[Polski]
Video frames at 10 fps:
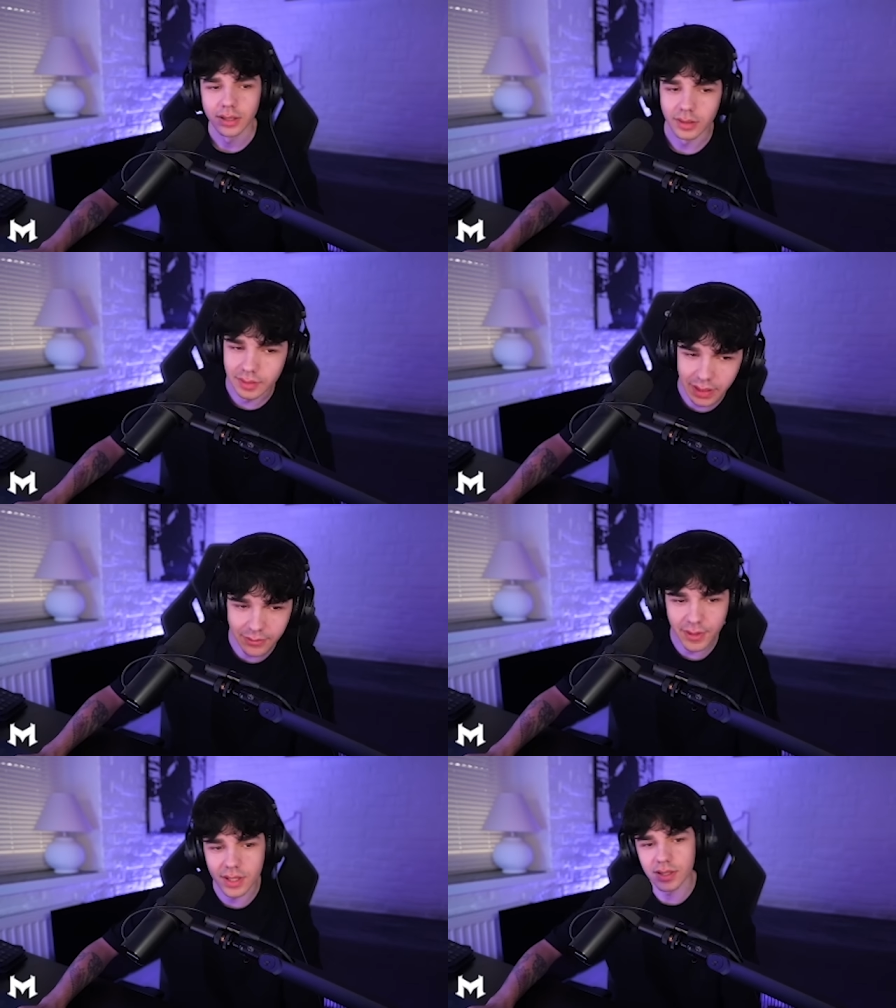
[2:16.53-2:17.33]
On tak
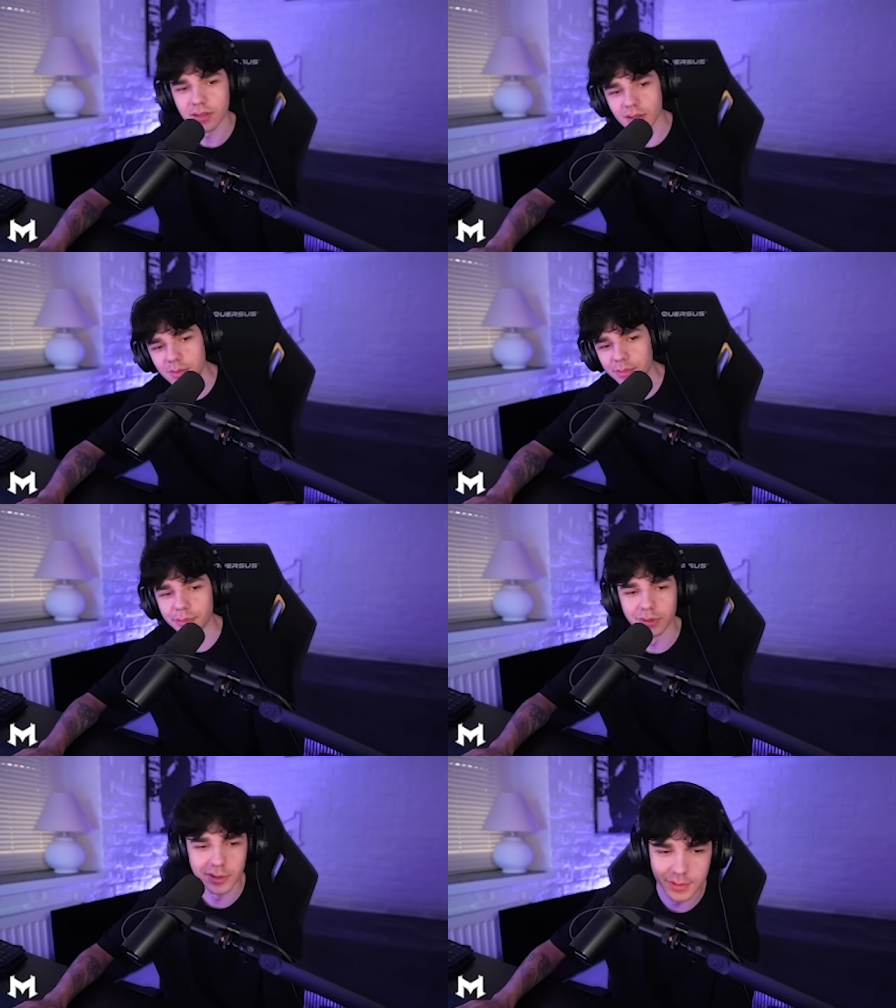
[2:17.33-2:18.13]
wiesz, tup,
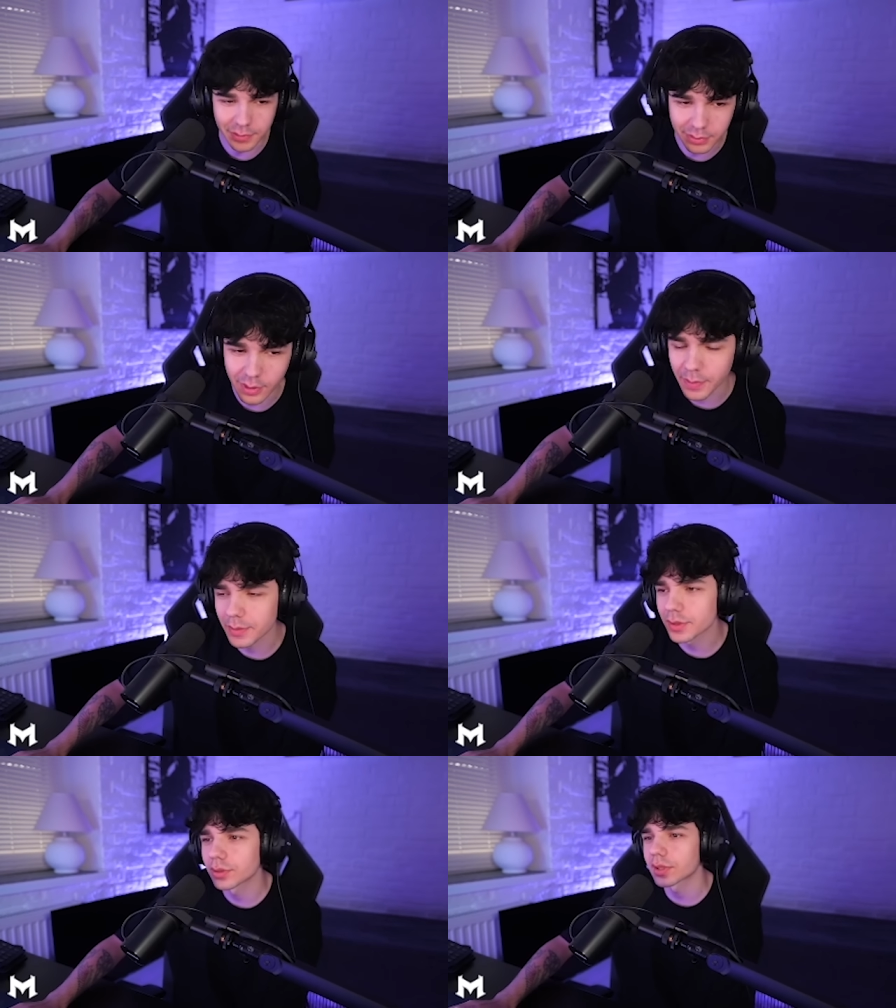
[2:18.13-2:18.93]
tup. Bo po
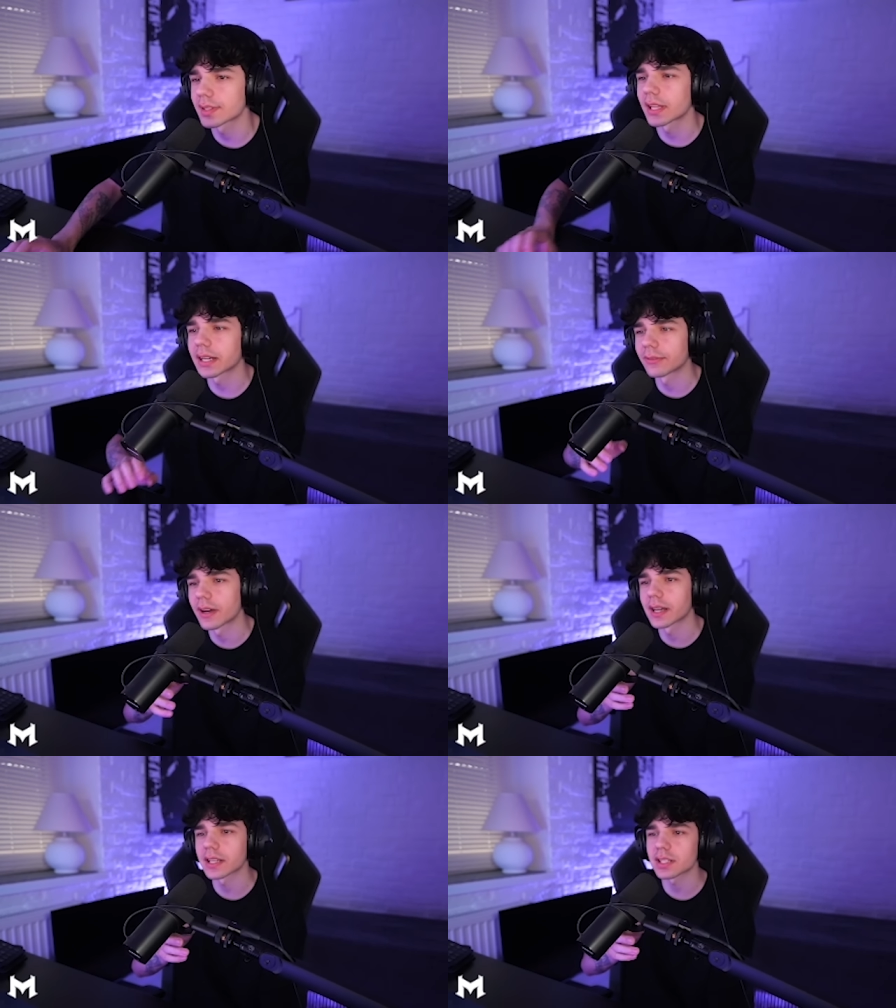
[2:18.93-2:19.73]
prostu to jest taka waga,